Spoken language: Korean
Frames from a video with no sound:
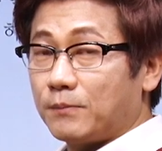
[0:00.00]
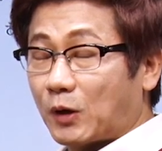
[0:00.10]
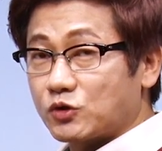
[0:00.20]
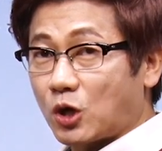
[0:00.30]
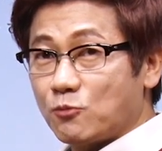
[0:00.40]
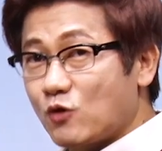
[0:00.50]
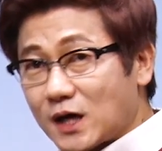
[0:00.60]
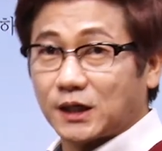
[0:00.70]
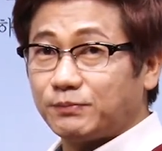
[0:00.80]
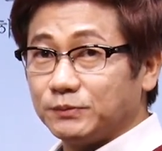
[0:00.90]
바로 점과
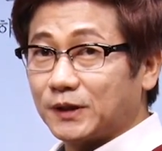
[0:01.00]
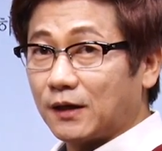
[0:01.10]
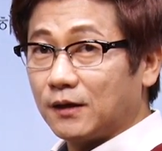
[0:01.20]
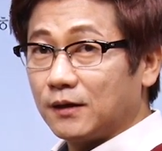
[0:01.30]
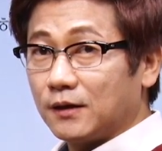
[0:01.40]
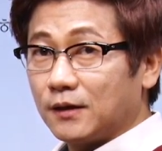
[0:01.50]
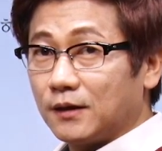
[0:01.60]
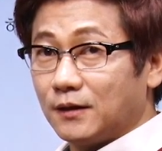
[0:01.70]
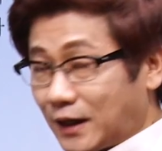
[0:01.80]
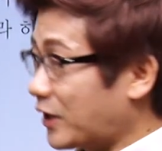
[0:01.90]
그래프입니다.
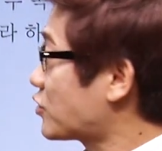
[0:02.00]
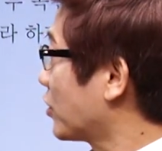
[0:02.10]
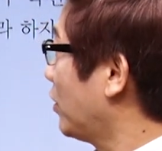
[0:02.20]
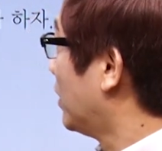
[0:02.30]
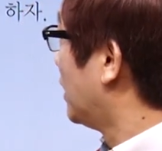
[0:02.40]
알겠죠?